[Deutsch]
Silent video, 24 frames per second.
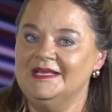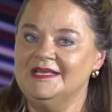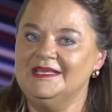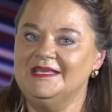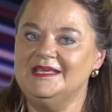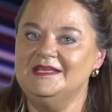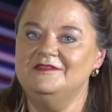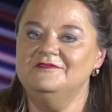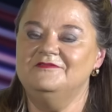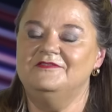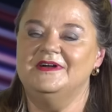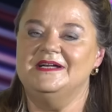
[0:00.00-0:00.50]

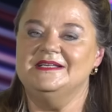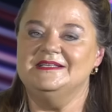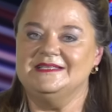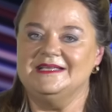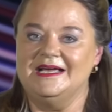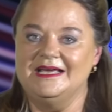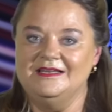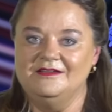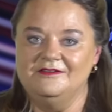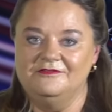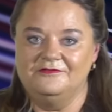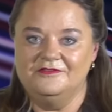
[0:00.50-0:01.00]
Jedenfalls
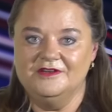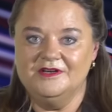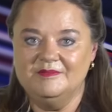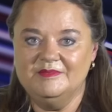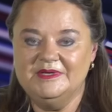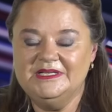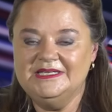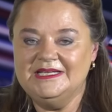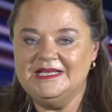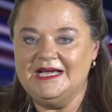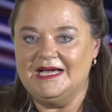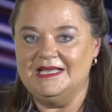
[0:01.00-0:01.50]
alle
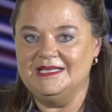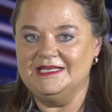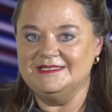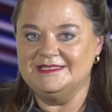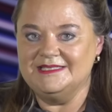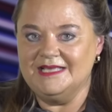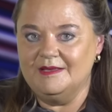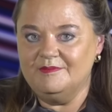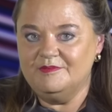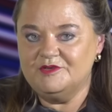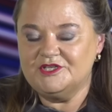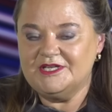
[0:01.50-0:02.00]
Firmen, alle
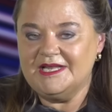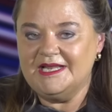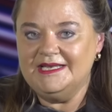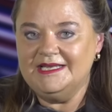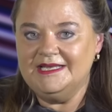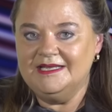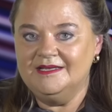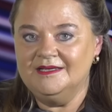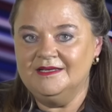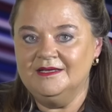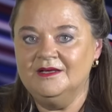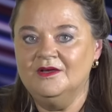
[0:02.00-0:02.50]

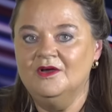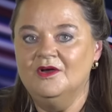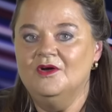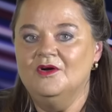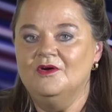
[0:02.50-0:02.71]
Selbstständigen